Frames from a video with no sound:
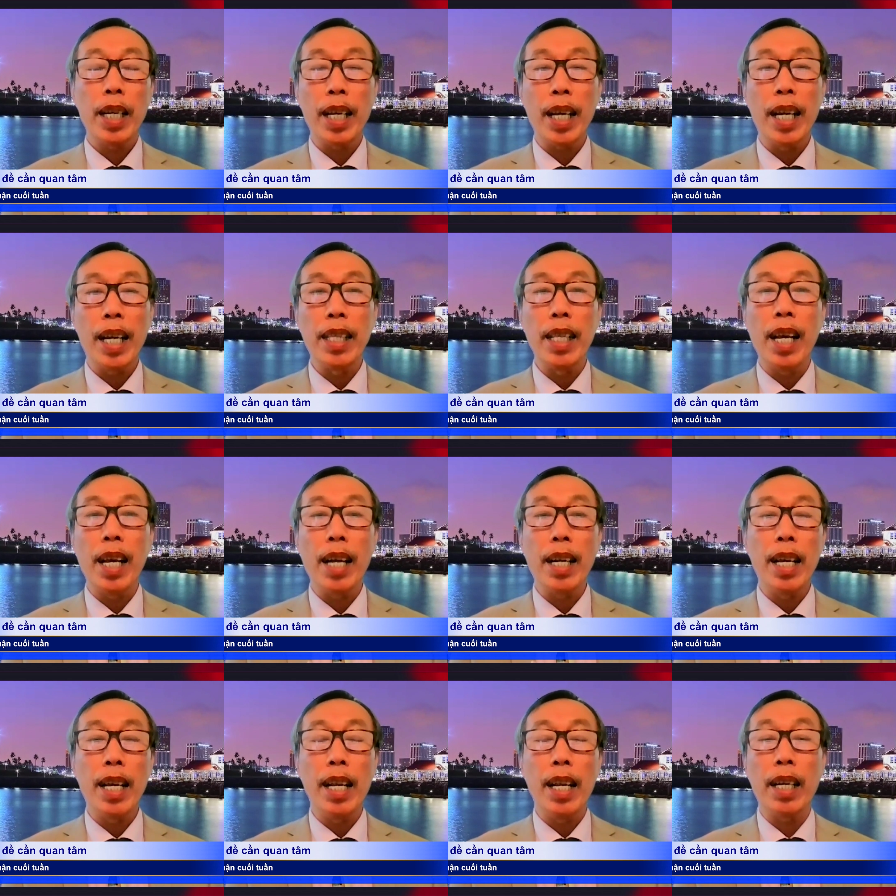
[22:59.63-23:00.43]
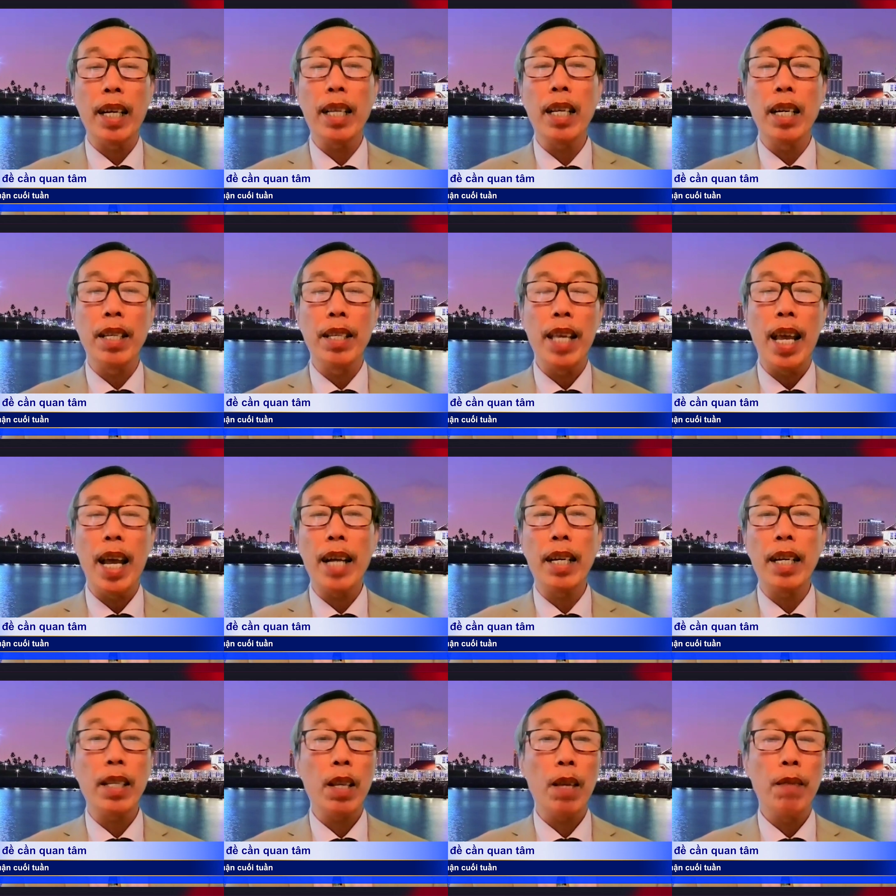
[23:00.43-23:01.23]
thành ra đây là cái thời
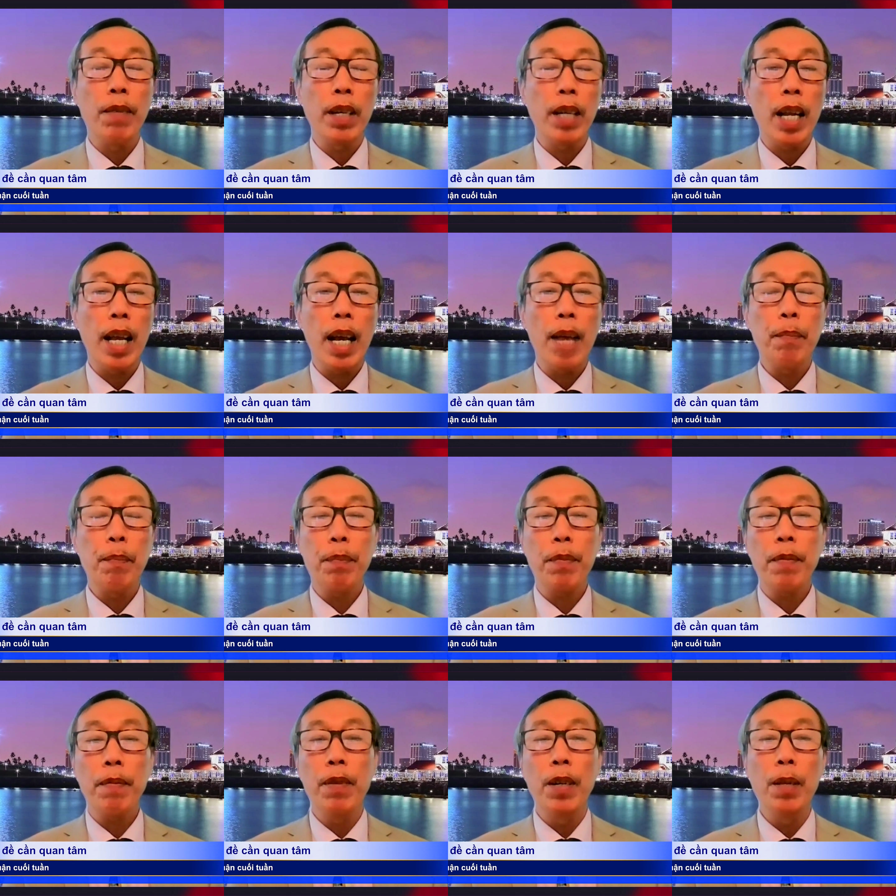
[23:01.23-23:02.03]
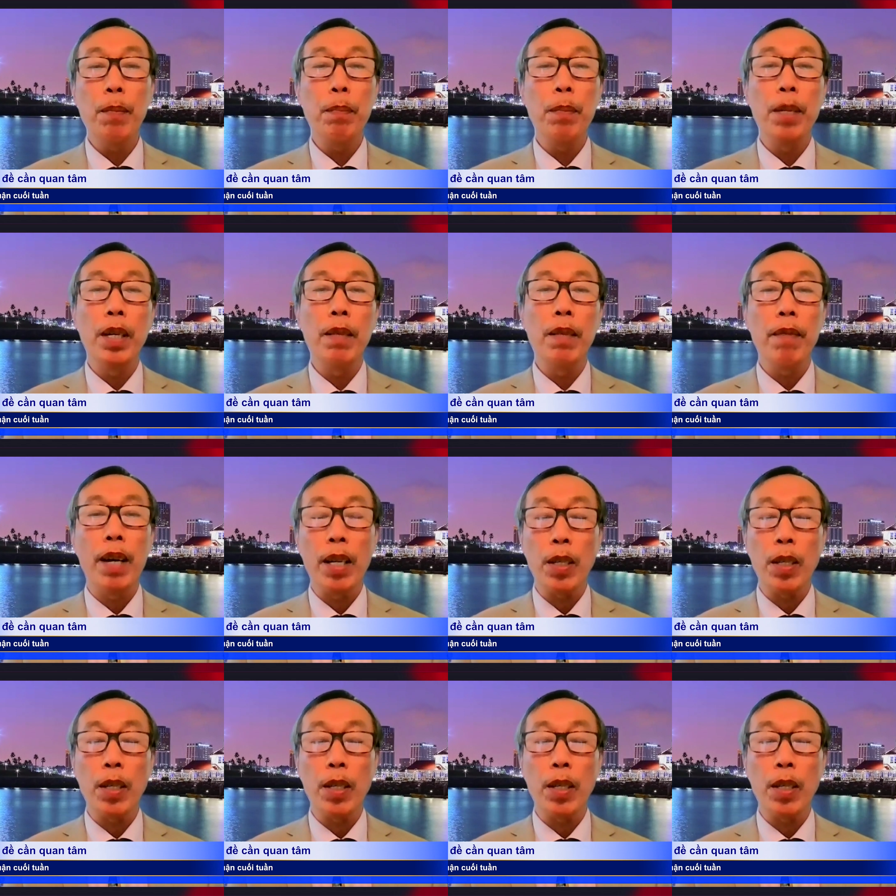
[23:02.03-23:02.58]
gian để cho Việt Nam Philippines